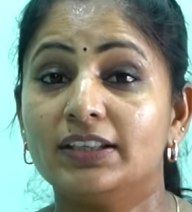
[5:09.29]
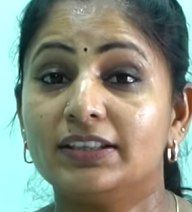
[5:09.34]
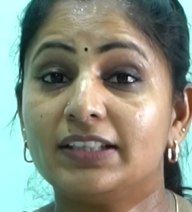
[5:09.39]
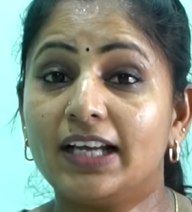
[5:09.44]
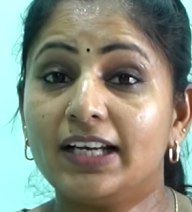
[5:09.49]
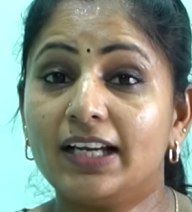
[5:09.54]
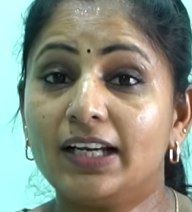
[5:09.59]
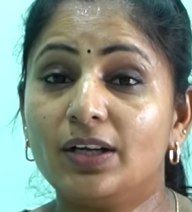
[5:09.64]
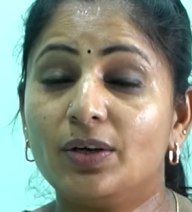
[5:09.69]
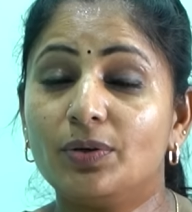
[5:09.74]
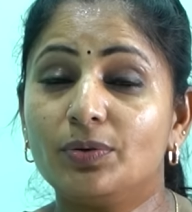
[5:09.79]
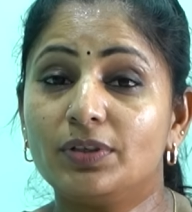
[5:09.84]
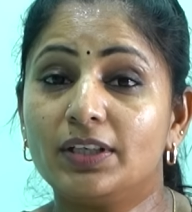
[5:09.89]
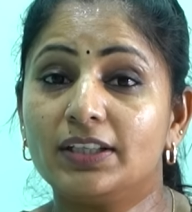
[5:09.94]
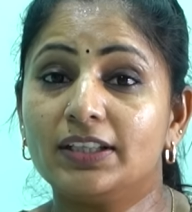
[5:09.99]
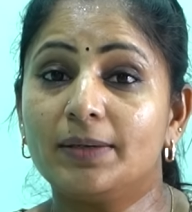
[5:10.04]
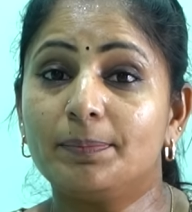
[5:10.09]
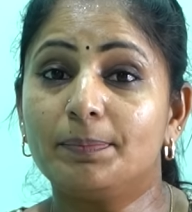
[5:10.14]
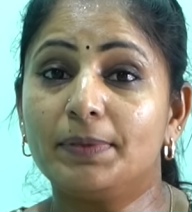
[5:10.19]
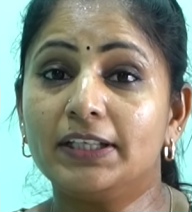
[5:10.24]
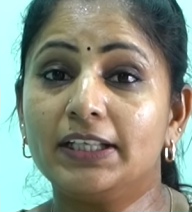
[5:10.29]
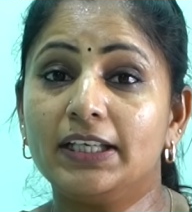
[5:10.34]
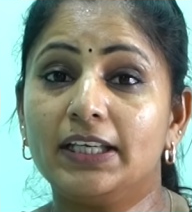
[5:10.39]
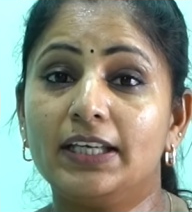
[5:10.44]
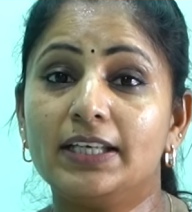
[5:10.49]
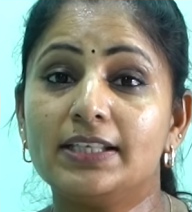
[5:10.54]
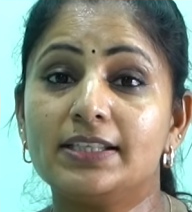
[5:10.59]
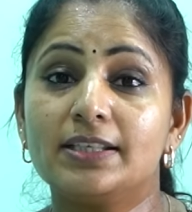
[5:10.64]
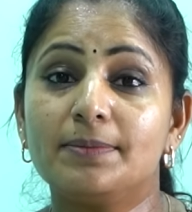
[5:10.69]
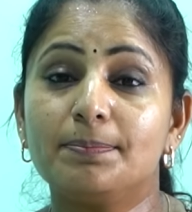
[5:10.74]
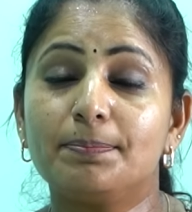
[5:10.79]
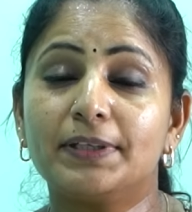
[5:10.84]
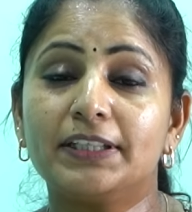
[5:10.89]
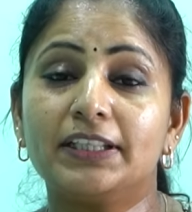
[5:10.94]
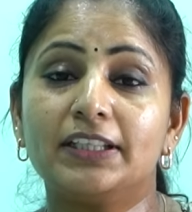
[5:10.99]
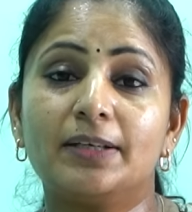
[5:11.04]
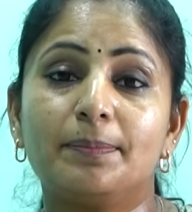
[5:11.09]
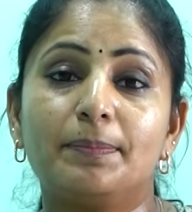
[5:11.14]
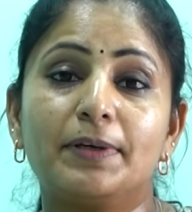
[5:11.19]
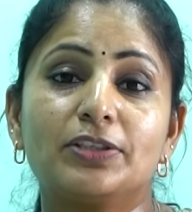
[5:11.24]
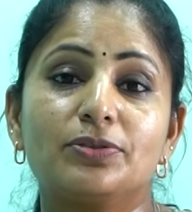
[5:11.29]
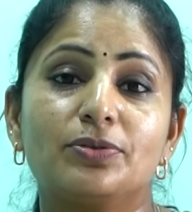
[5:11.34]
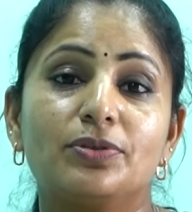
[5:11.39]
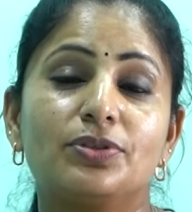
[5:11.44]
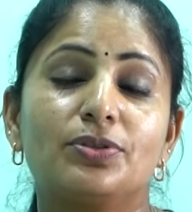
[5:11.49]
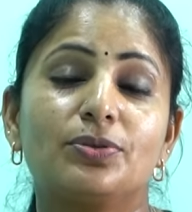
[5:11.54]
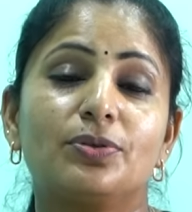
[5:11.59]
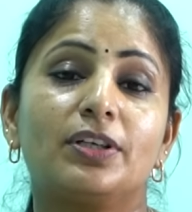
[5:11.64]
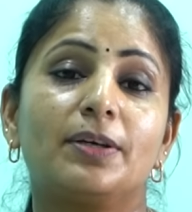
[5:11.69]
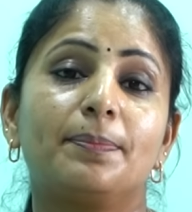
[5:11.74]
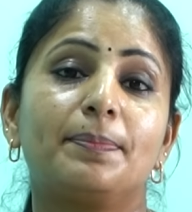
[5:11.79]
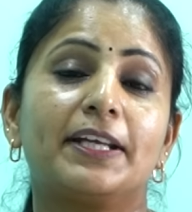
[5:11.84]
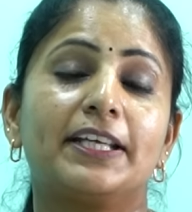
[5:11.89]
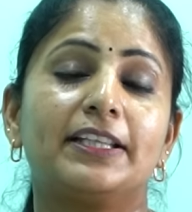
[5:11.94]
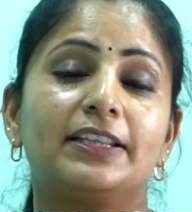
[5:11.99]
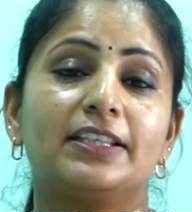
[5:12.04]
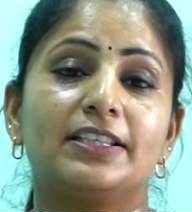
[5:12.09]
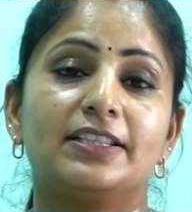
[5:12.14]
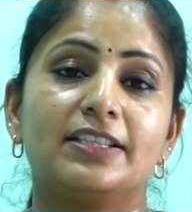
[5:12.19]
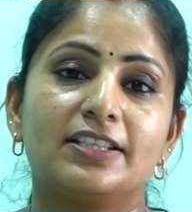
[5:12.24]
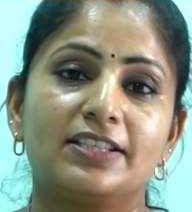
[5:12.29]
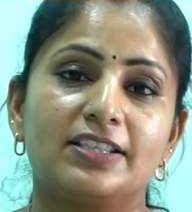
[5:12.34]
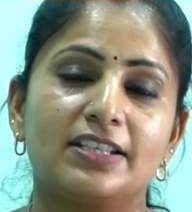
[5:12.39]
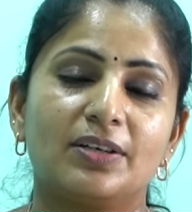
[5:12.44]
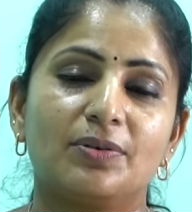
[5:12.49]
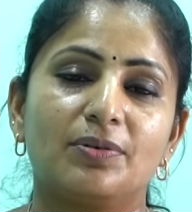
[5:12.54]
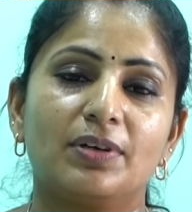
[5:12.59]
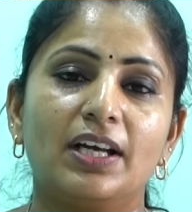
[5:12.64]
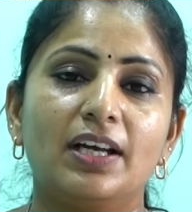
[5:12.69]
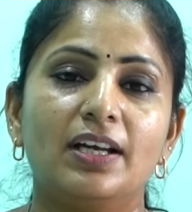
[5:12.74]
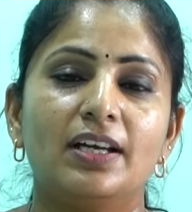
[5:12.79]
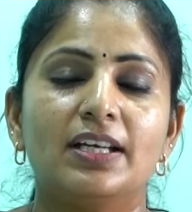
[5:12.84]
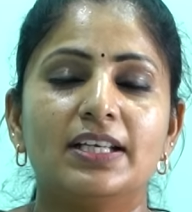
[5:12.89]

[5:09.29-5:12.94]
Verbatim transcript: తలలో ఉన్న దెబ్బని సింపతి దెబ్బకు చూపించుకునే ప్రయత్నం చేసినా కూడా